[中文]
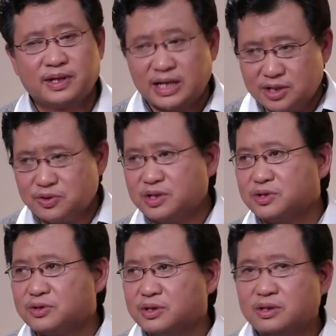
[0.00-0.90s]
大家觉得
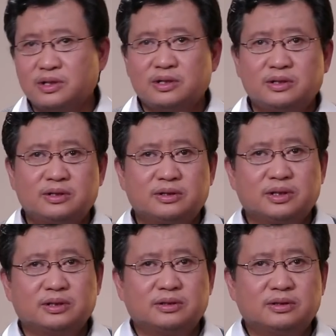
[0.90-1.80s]
就是说，
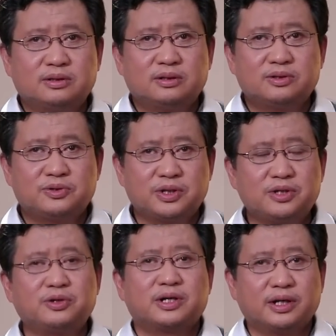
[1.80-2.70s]
呃，觉
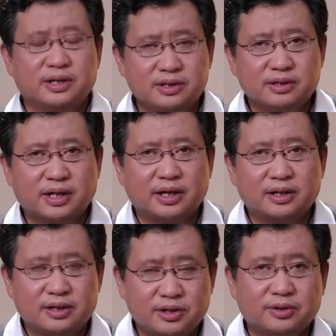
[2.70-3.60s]
得有可能啊，
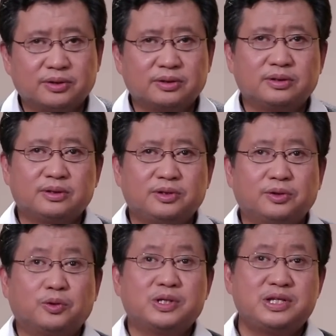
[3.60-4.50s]
有
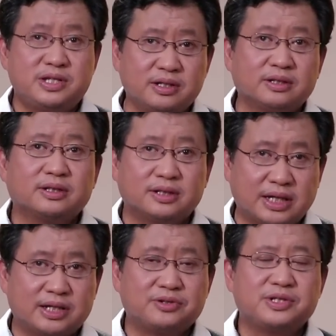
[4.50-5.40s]
有逻辑性，
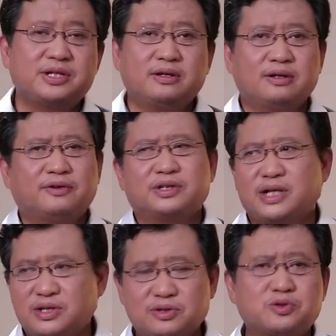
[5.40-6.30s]
大家就信；否
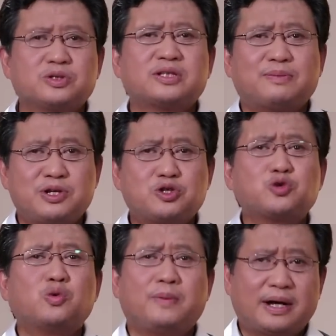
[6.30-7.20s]
则也就咱们一
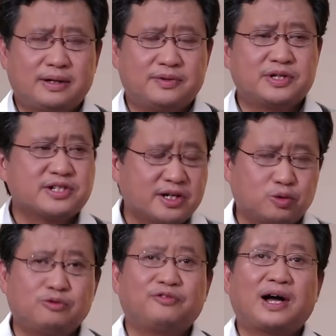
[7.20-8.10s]
说吧，因为这事儿
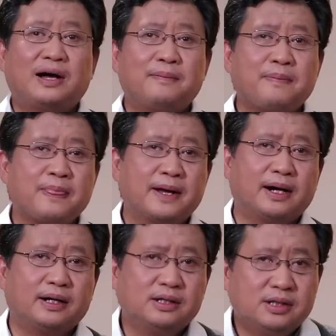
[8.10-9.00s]
突发
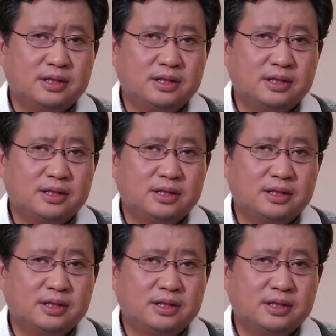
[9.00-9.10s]
啊，